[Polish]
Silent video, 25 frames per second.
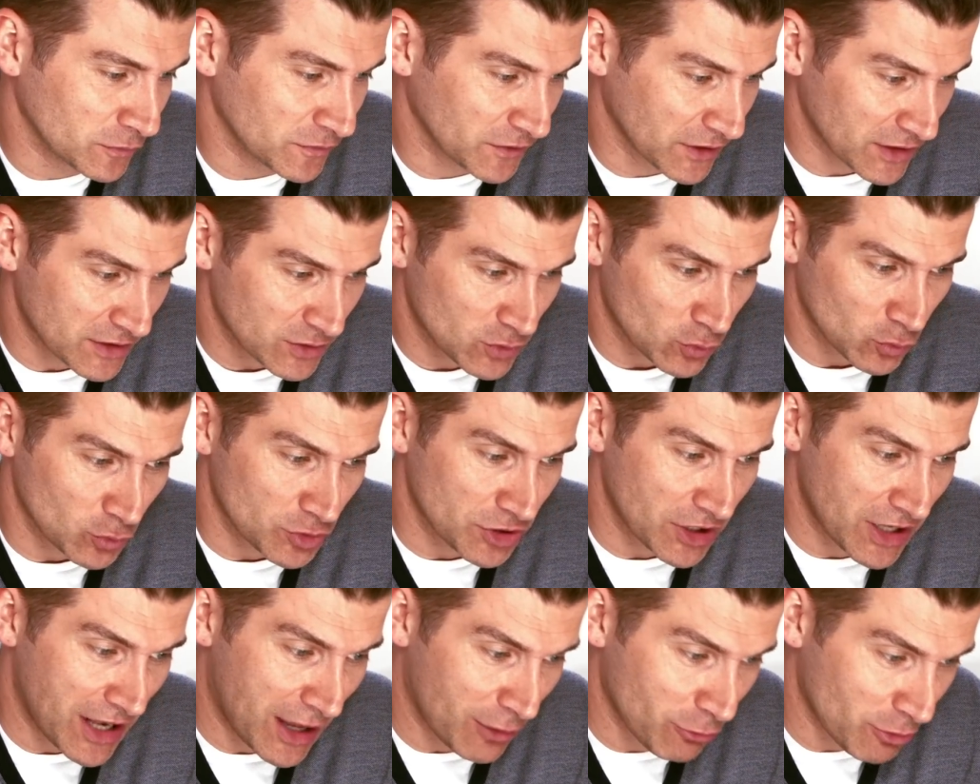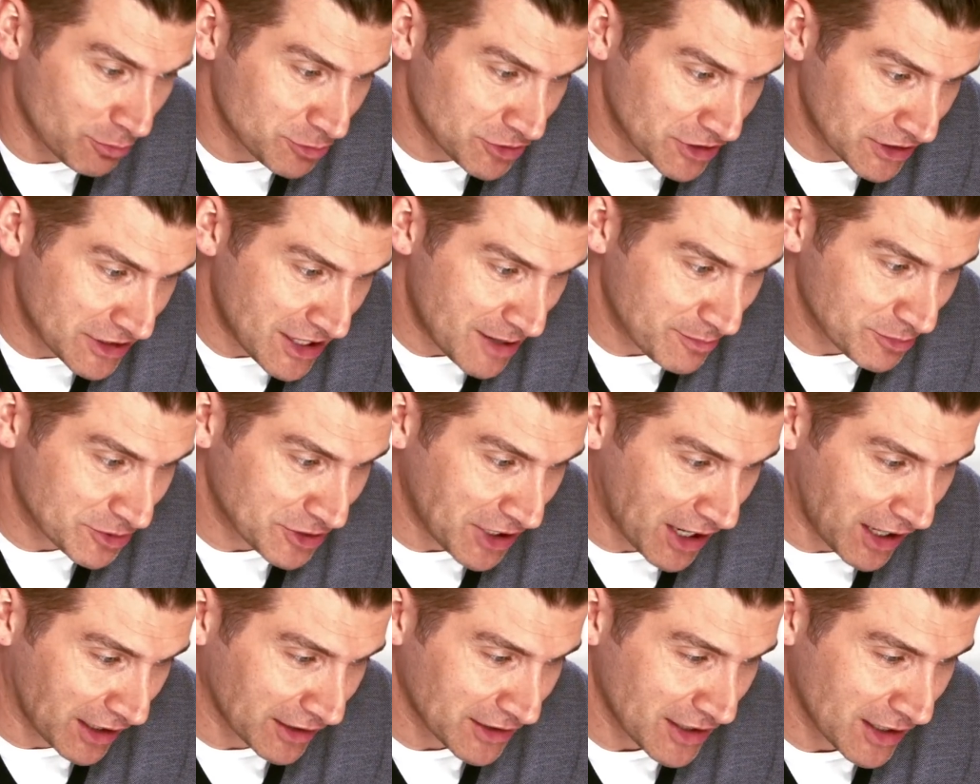więc udzielałem się na
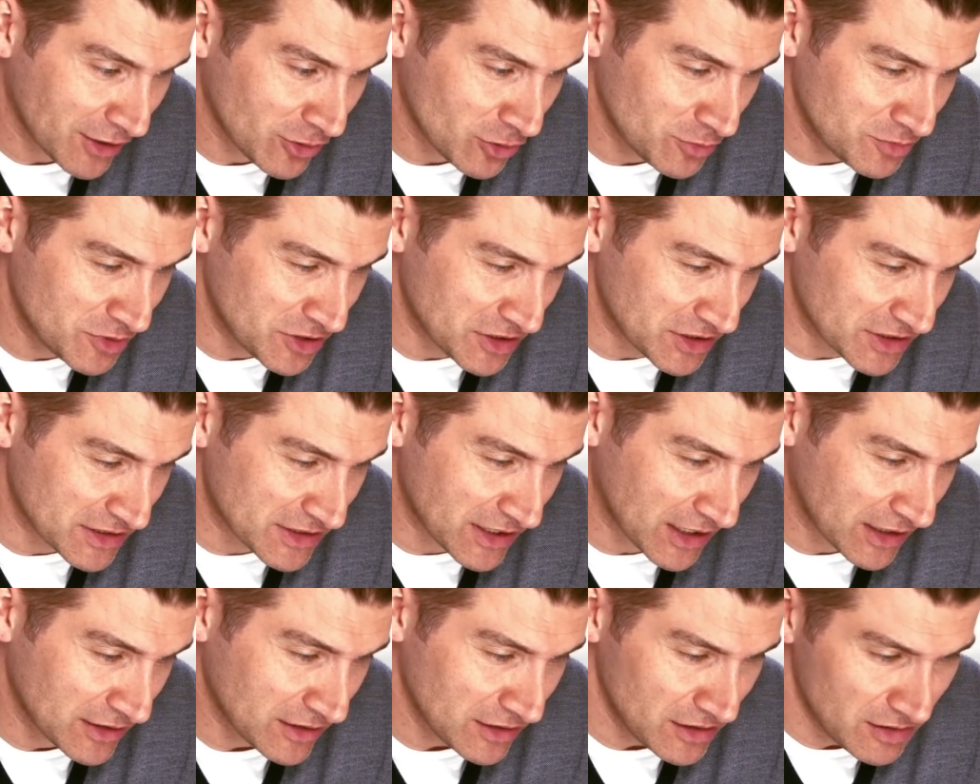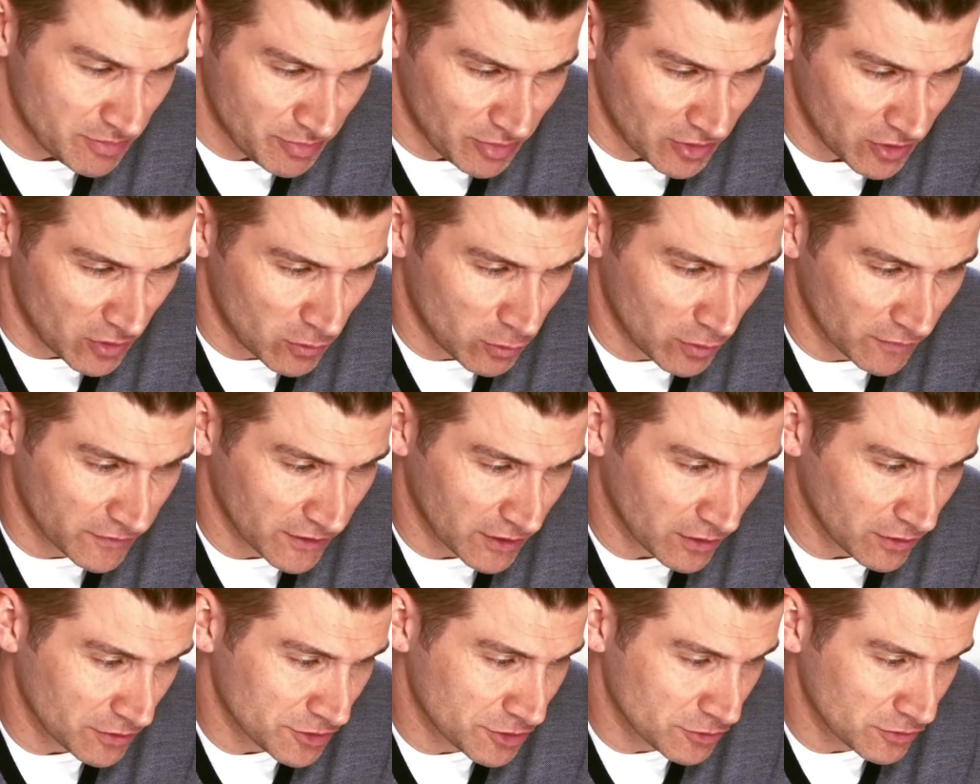mszach jako ministrant i po głowie
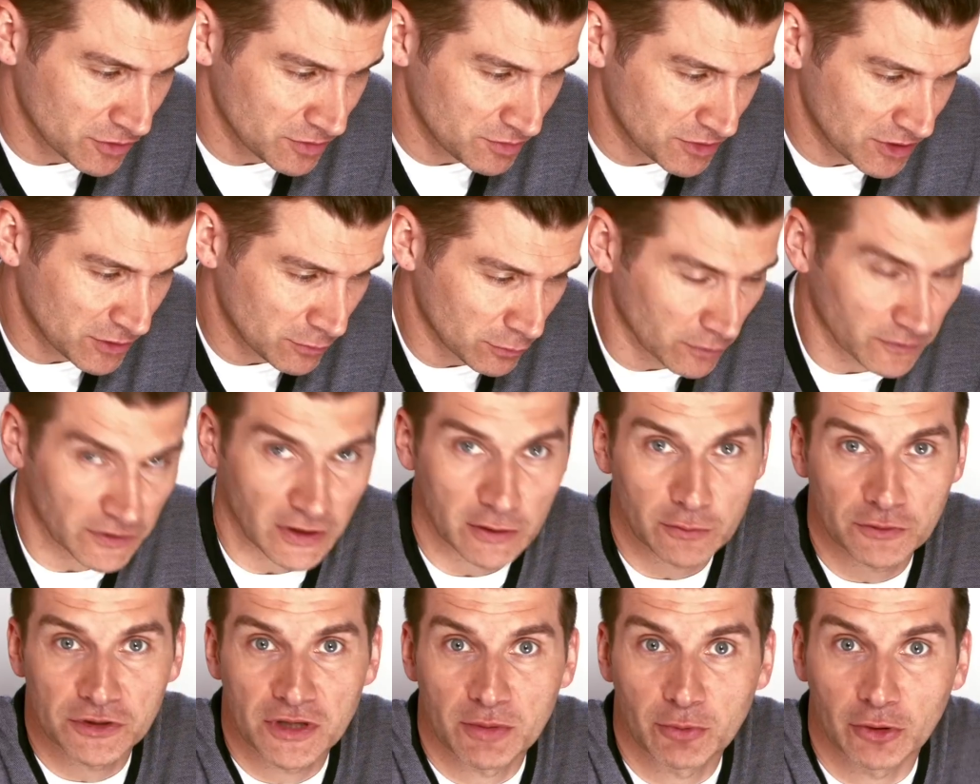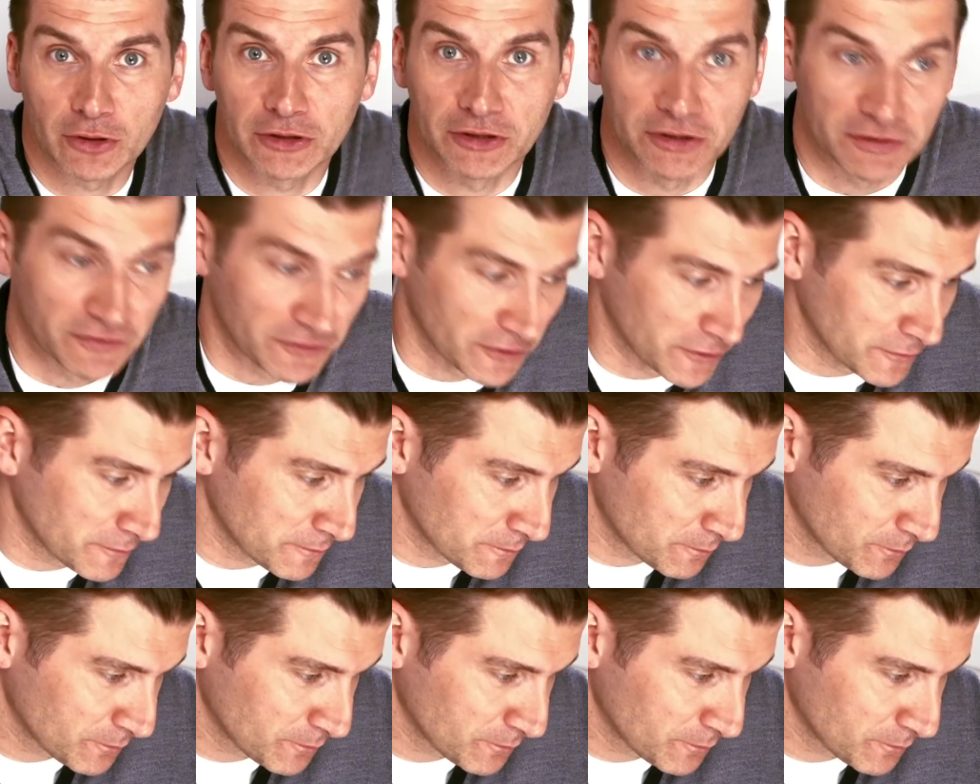chodziły mi głównie różne modlitwy.